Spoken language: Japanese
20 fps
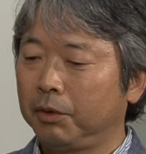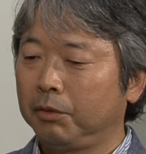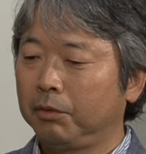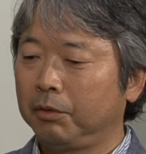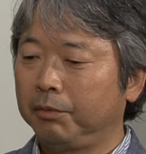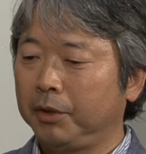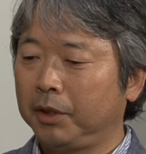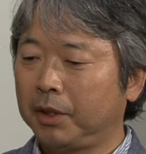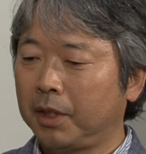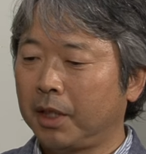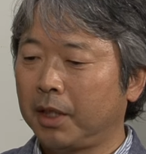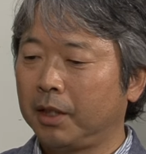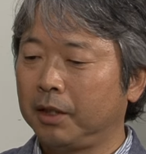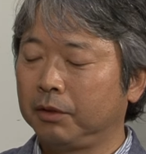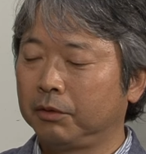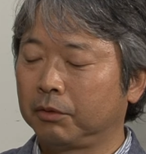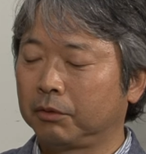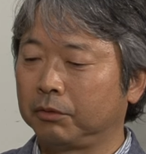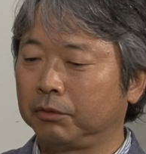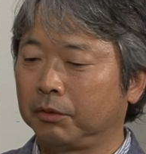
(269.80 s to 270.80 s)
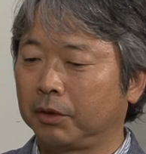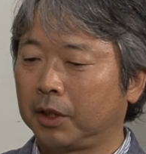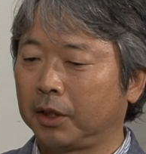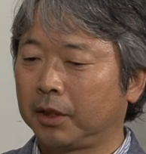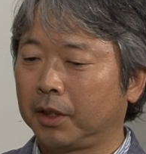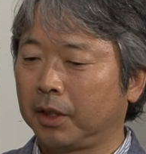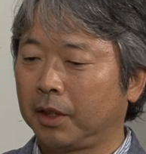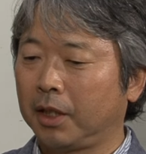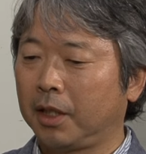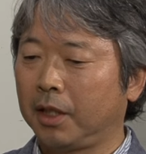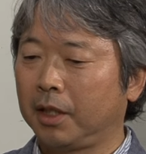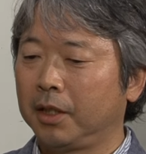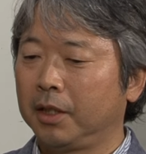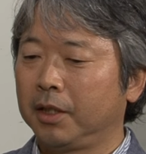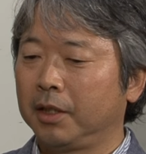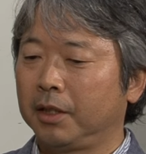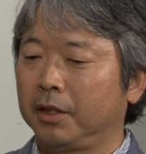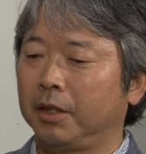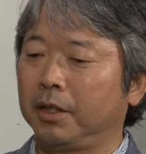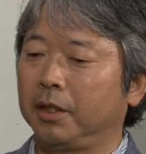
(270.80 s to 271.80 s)
れを見た遺族の方が、
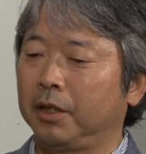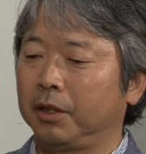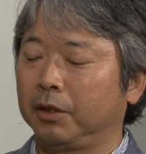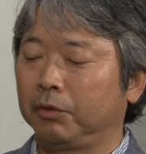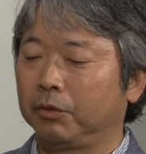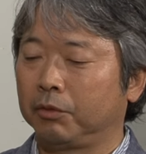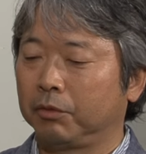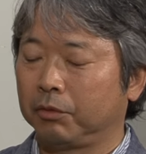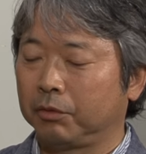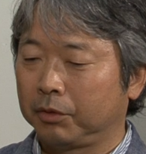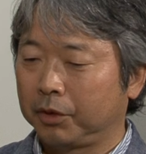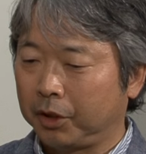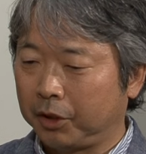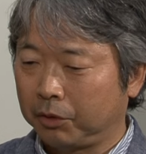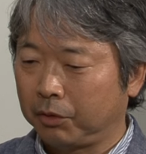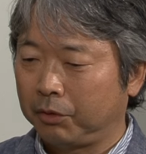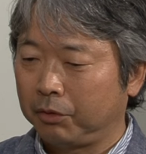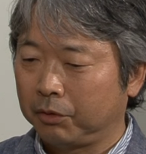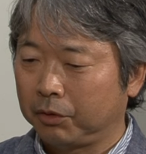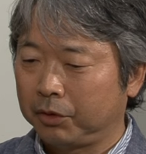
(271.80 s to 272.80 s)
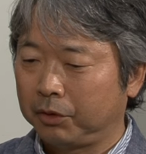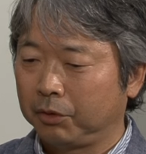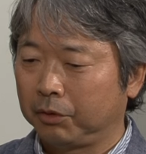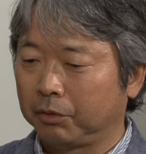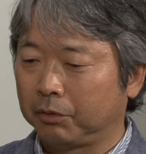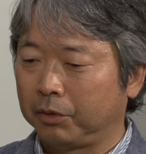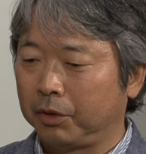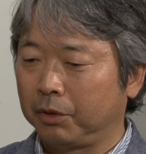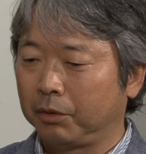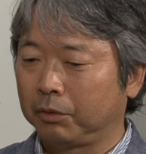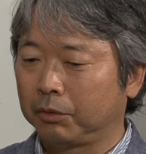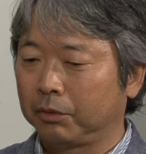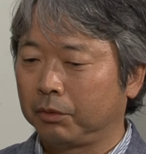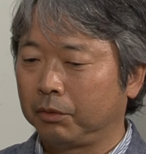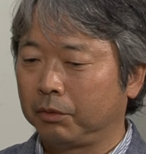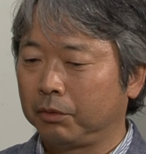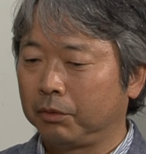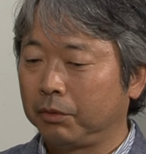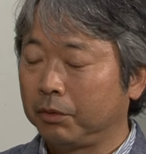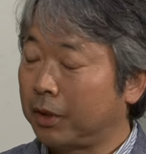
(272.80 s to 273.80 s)
聞き取りをしようっていうこ
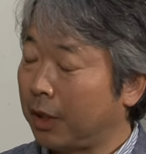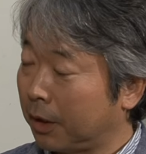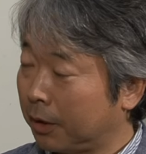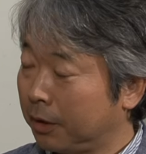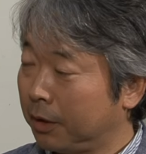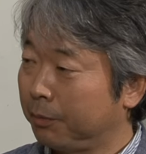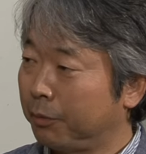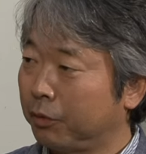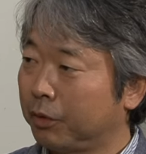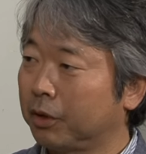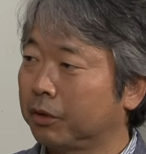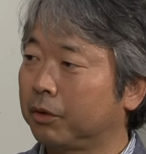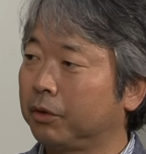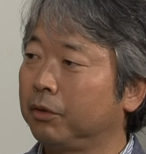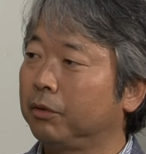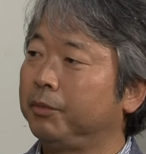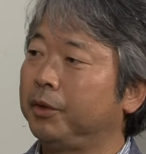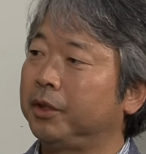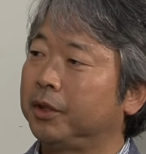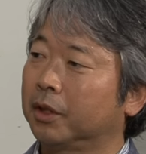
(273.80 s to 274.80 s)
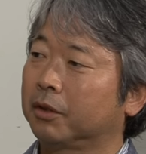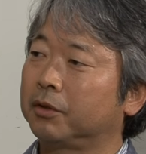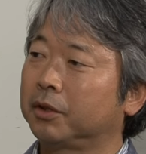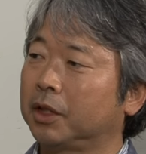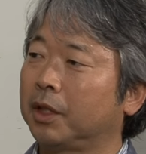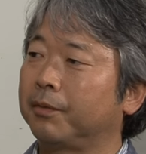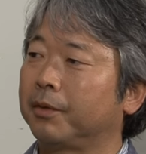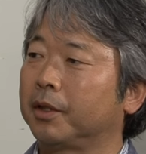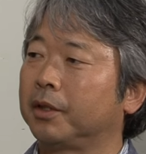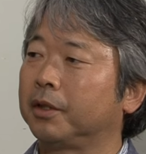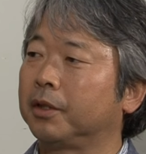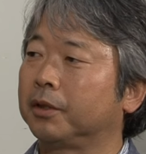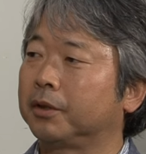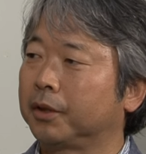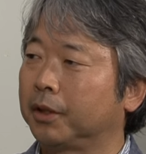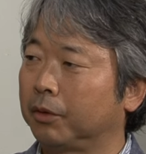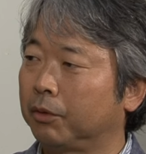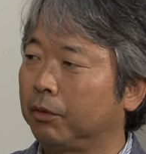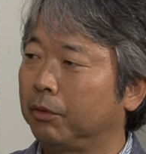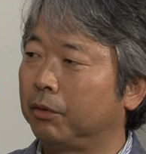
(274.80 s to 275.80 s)
とになって、僕はそれを密着したわけで
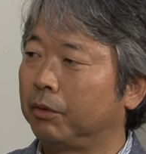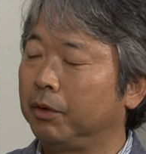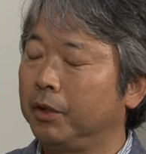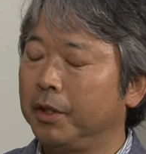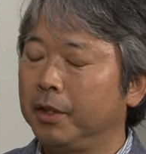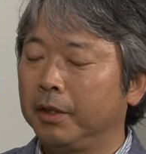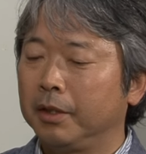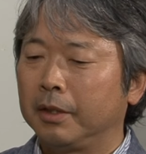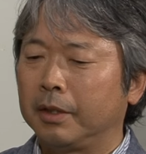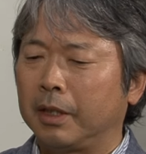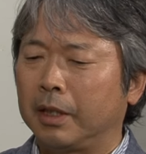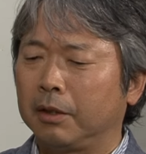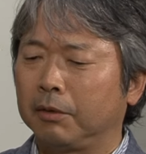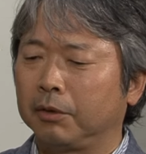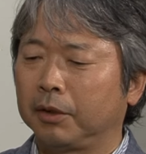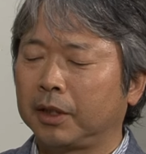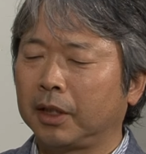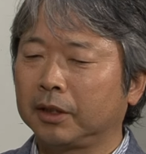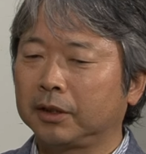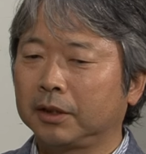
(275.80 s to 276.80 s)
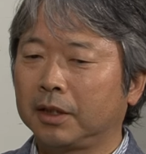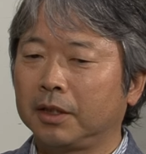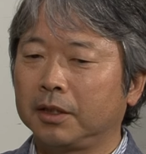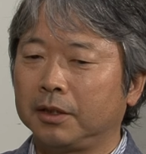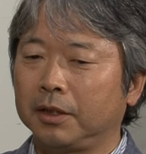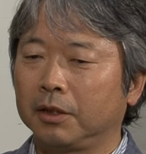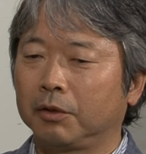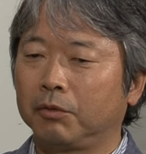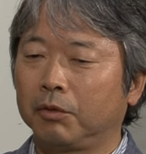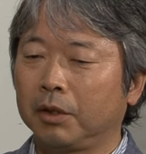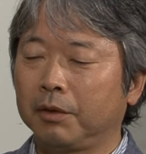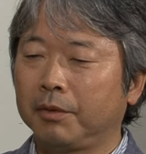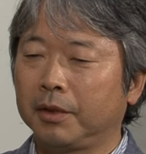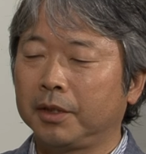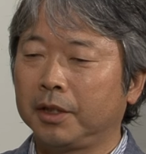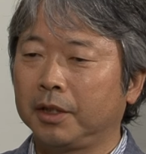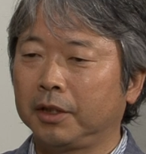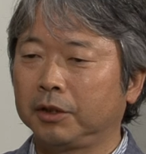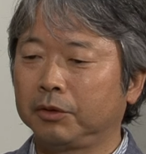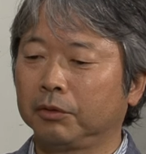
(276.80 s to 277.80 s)
すけど、確かにね、これ
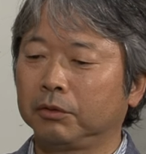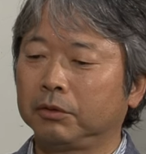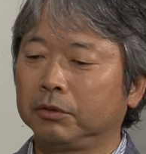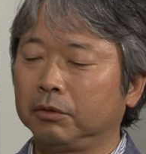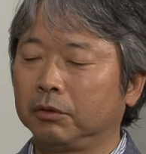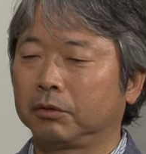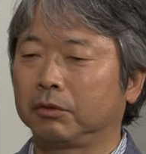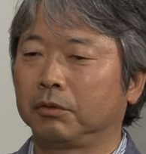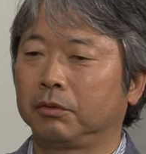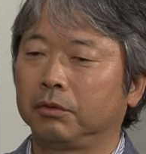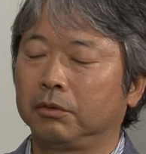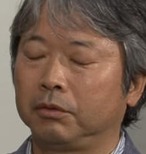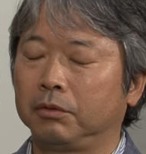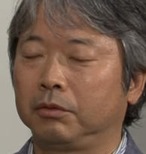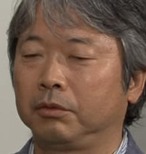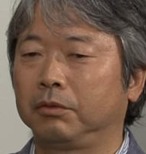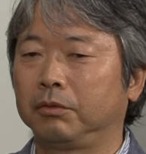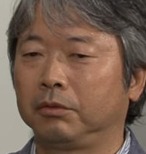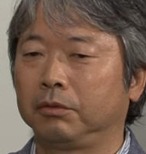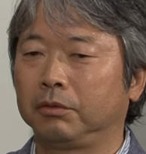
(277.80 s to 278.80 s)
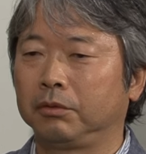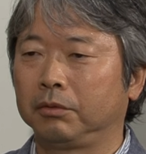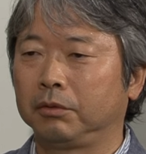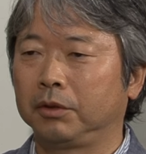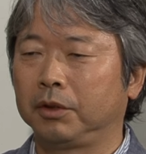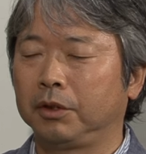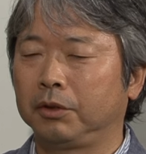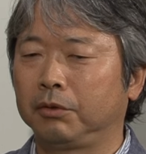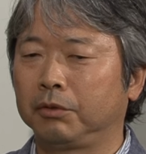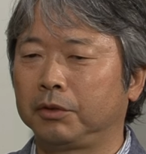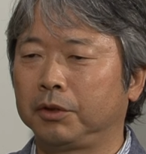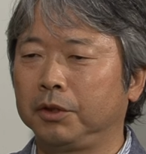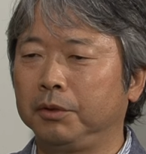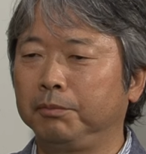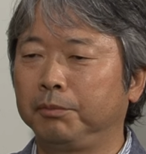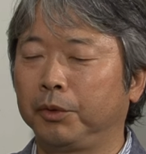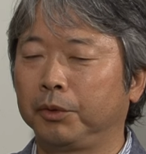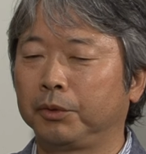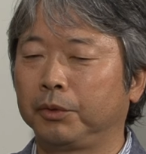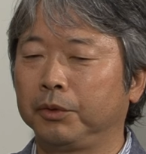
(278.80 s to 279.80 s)
はね一つのその、
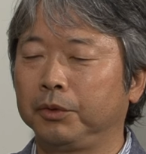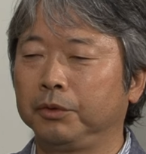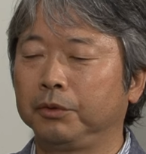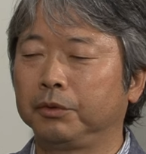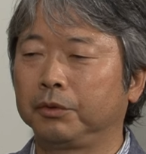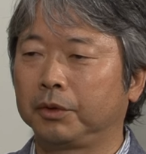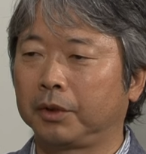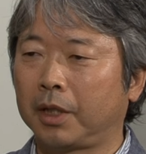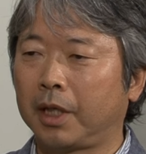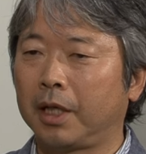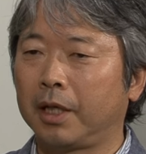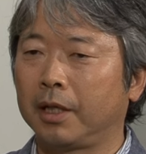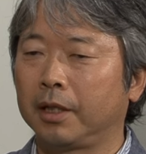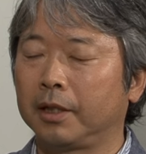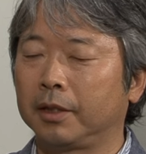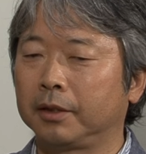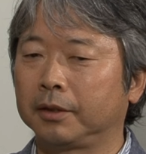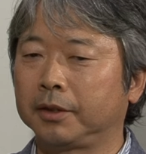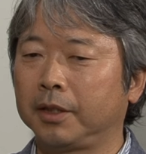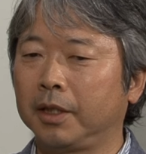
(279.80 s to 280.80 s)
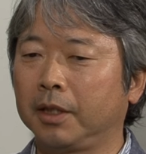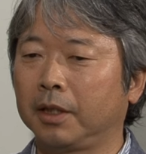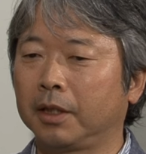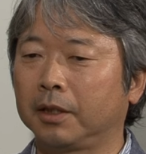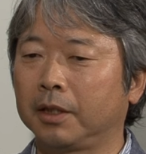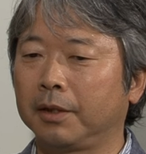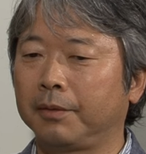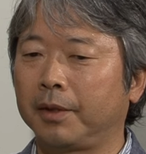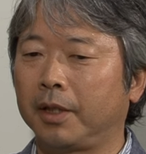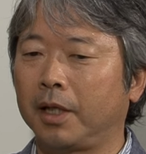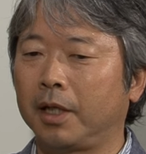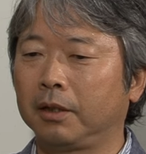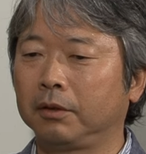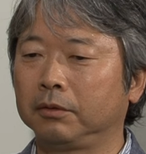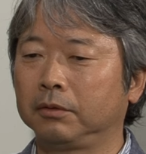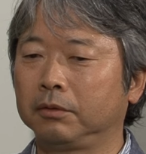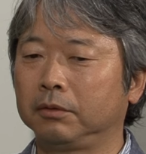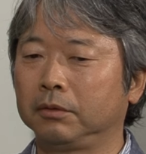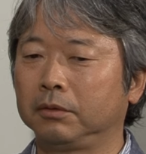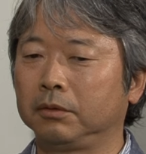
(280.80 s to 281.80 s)
進歩というか成果ではあ
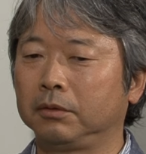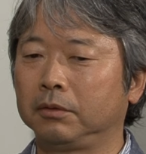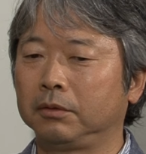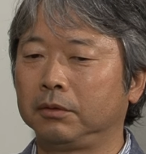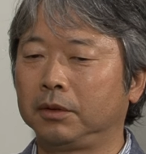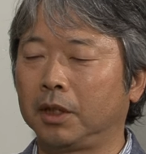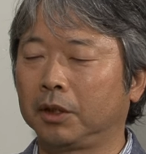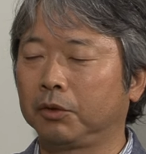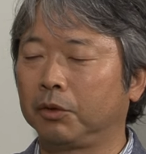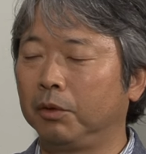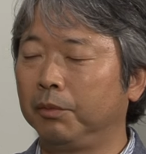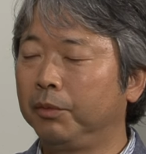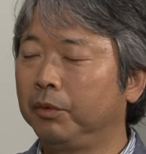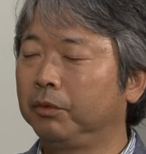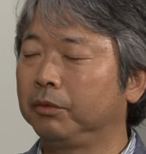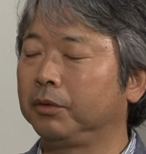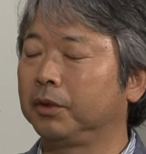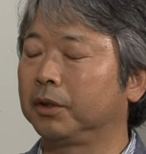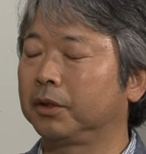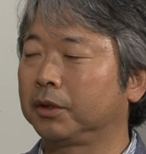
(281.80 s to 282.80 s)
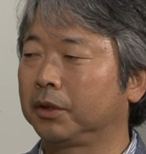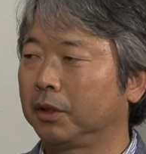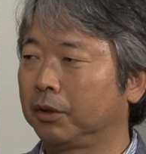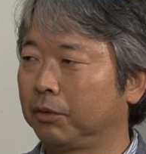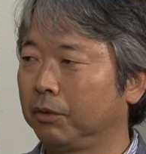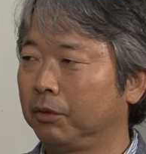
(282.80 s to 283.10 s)
るだと思うんですけ